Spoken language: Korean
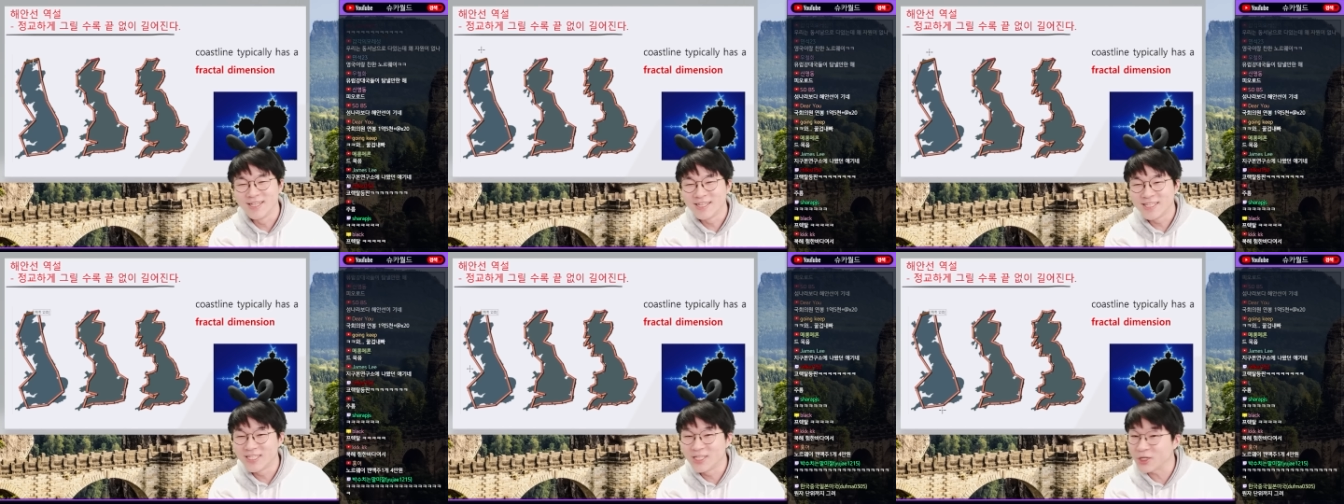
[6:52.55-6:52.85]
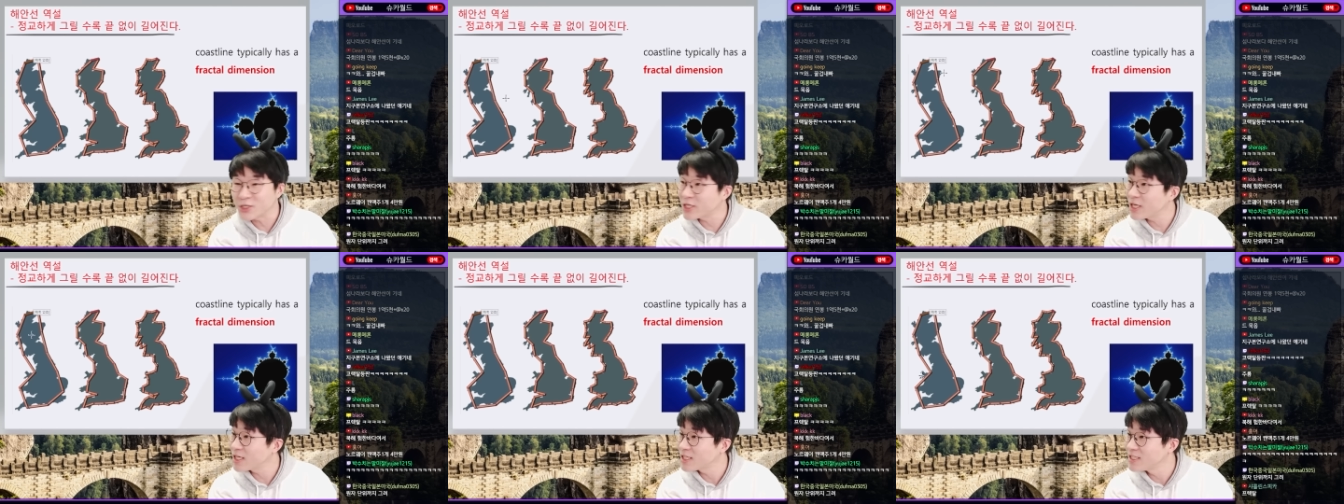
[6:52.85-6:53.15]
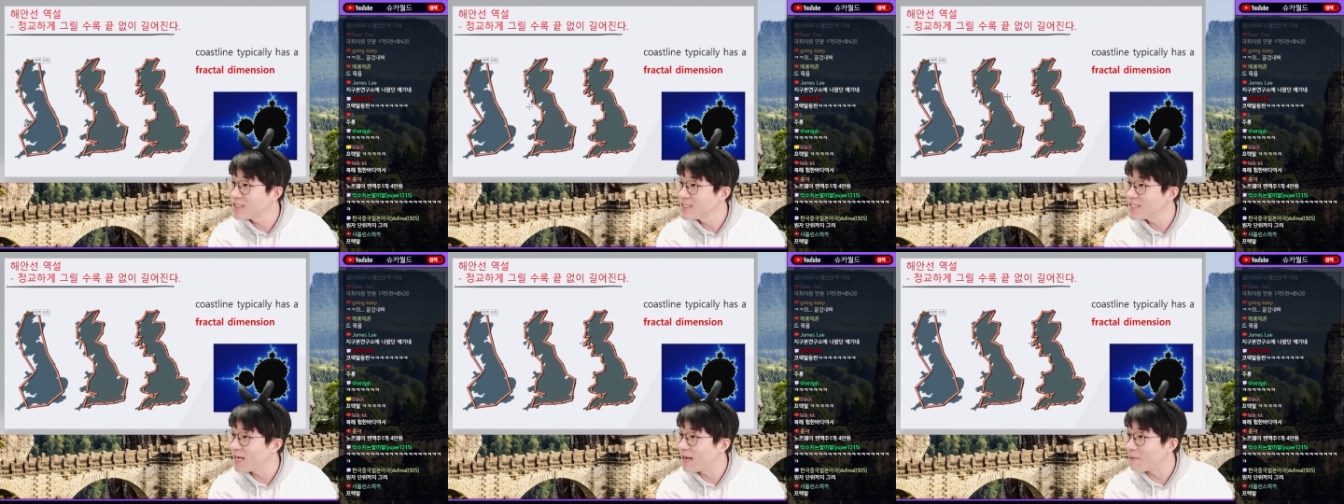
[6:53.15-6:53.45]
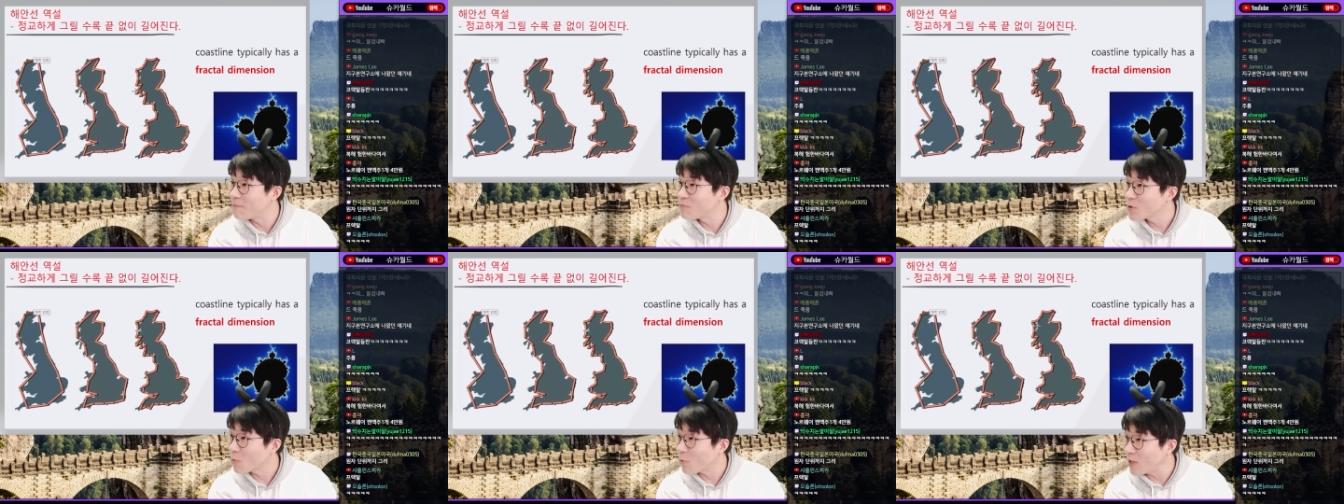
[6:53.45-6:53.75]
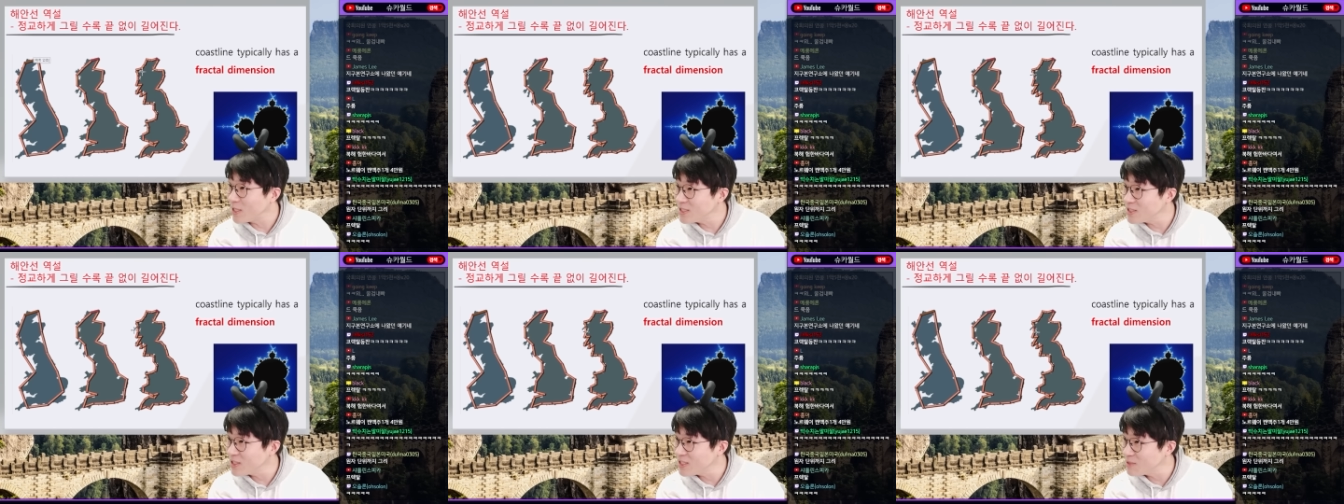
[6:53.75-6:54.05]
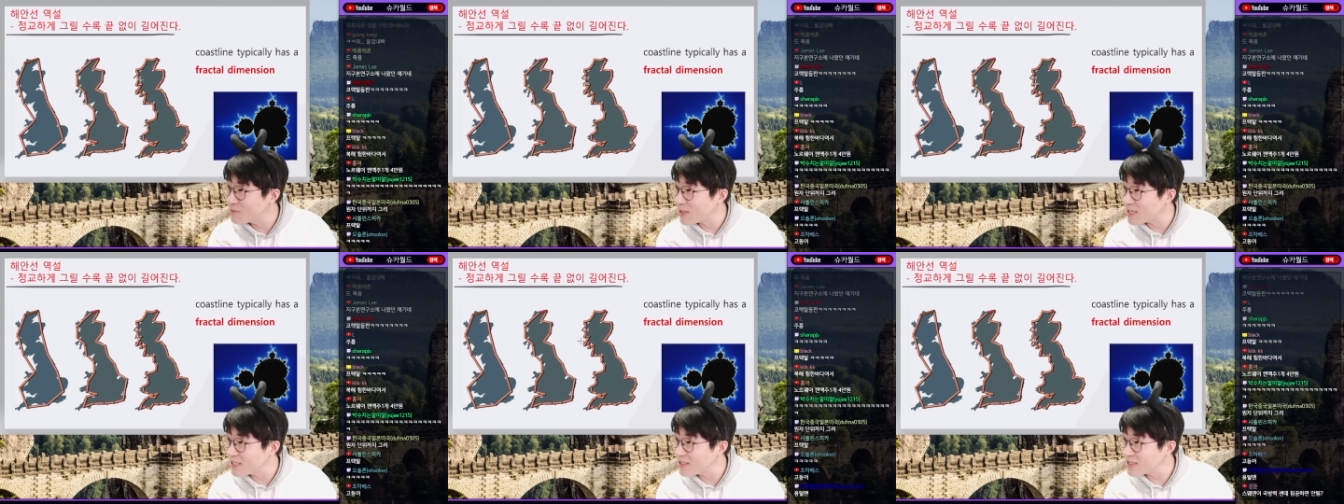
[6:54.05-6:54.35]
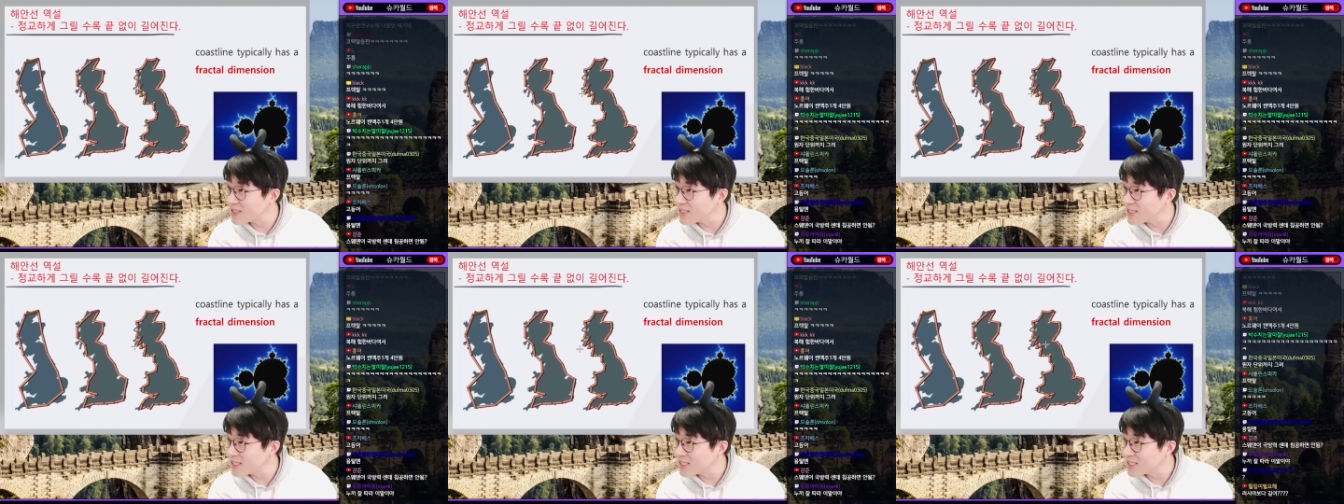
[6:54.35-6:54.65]
이렇게 긋냐 완전히 막
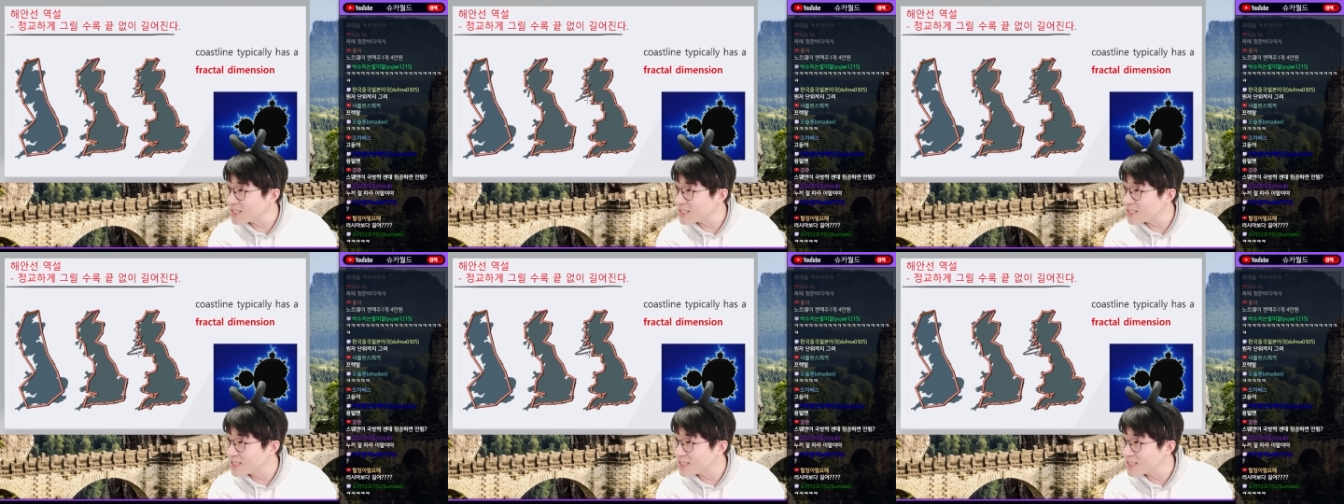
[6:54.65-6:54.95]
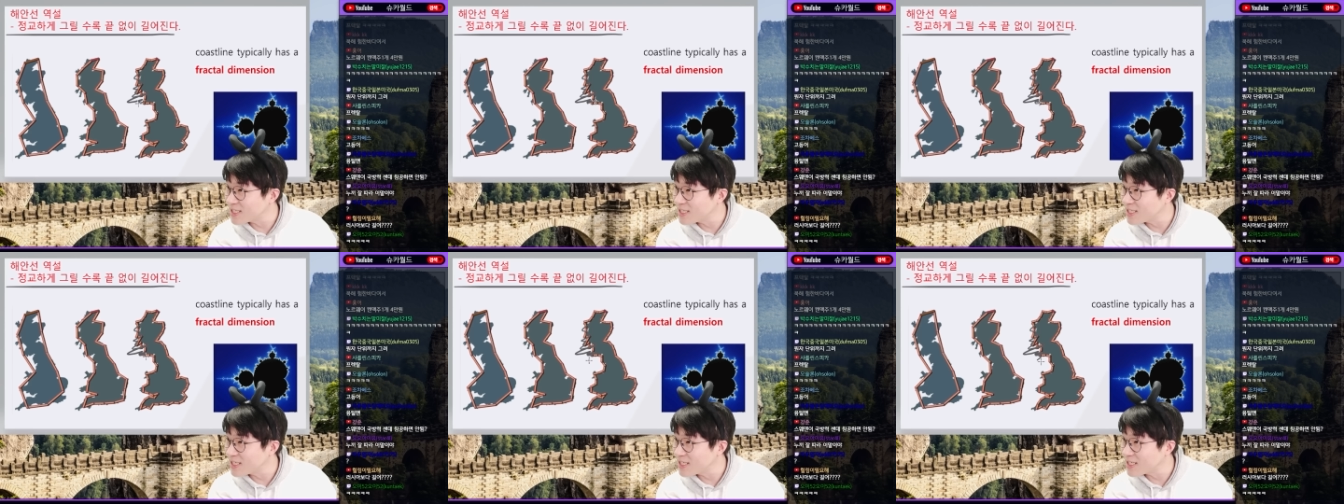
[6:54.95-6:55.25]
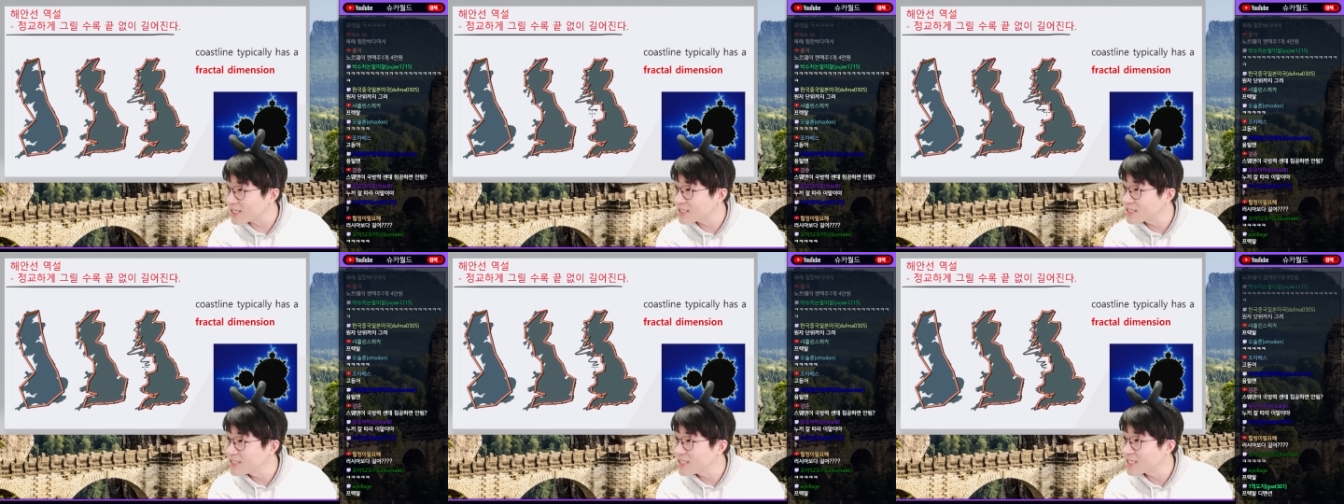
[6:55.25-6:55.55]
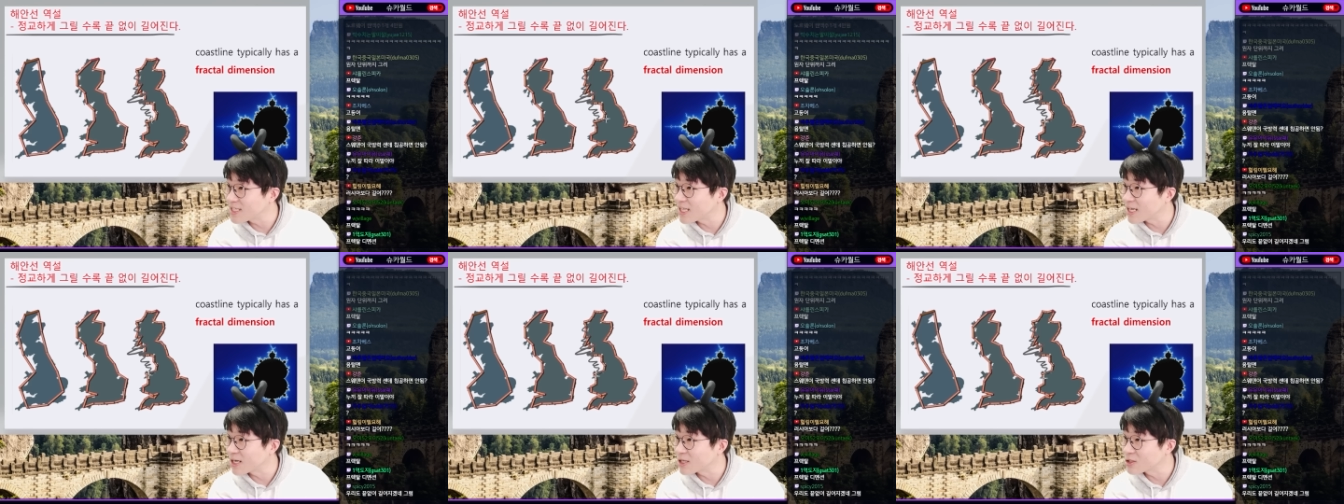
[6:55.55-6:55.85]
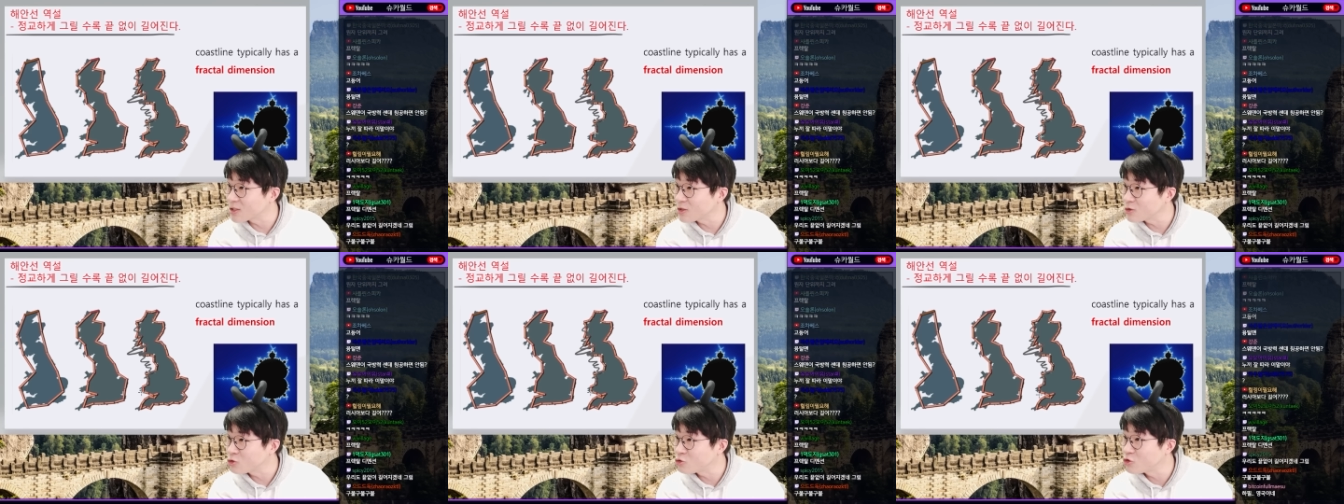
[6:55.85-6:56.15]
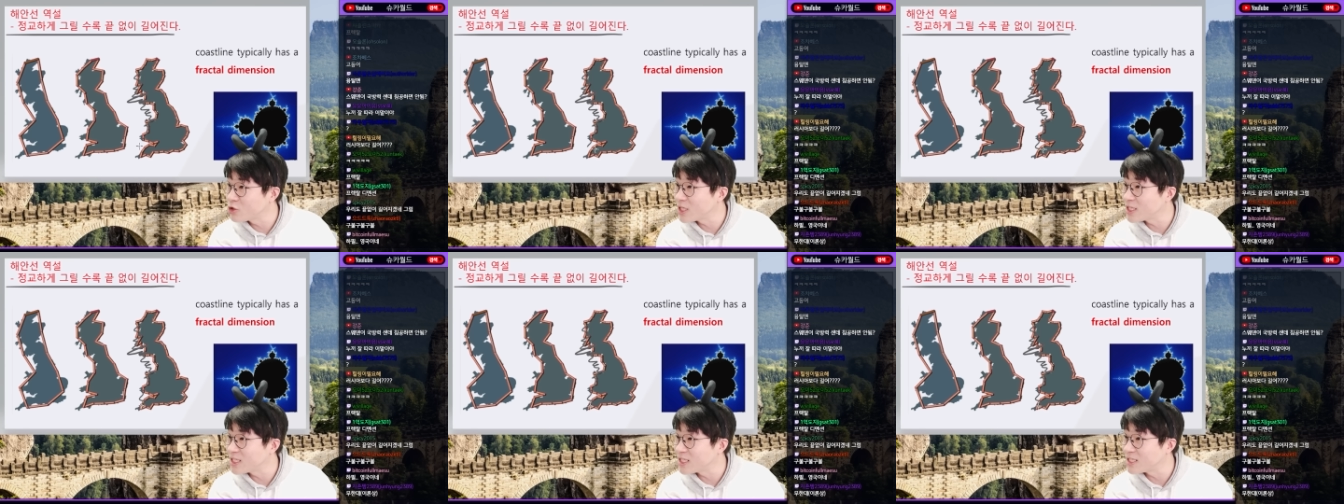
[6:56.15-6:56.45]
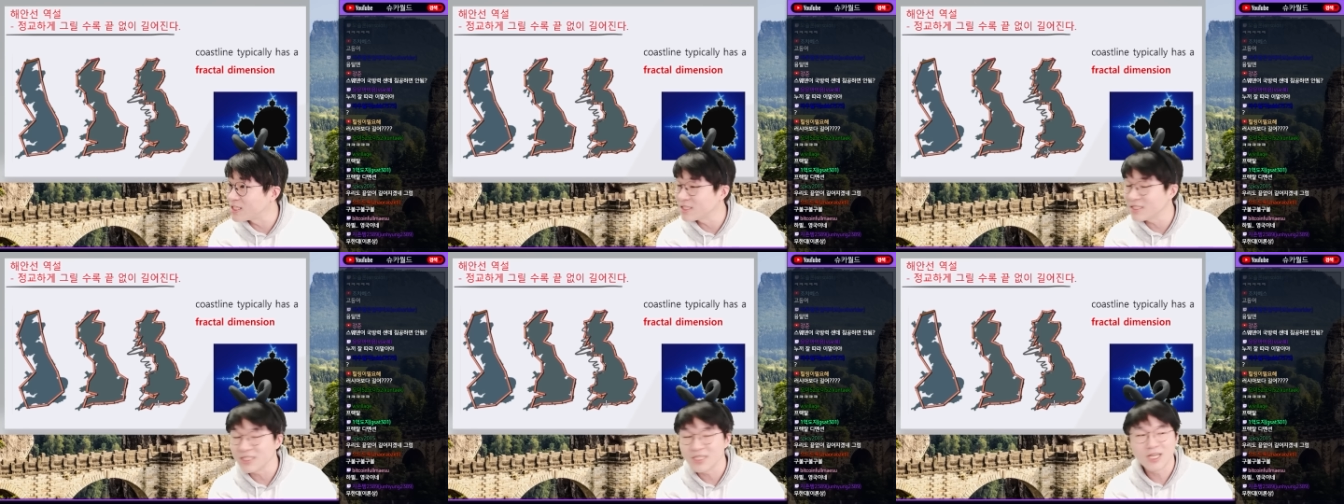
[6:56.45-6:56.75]
이렇게 이렇게 이렇게 이렇게 긋냐에 따라서 줄의
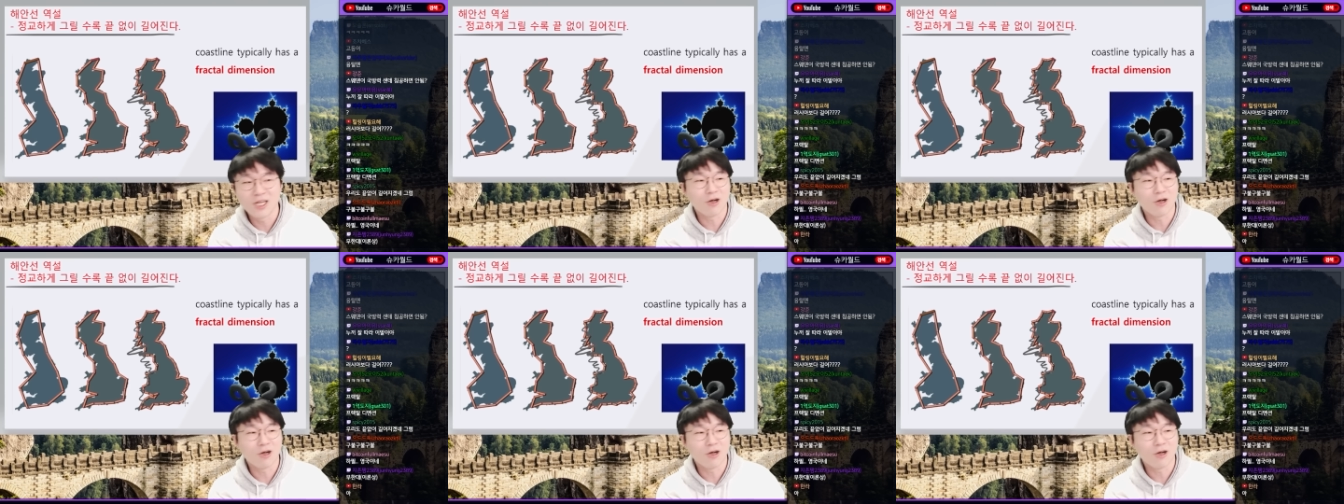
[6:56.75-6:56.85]
길이는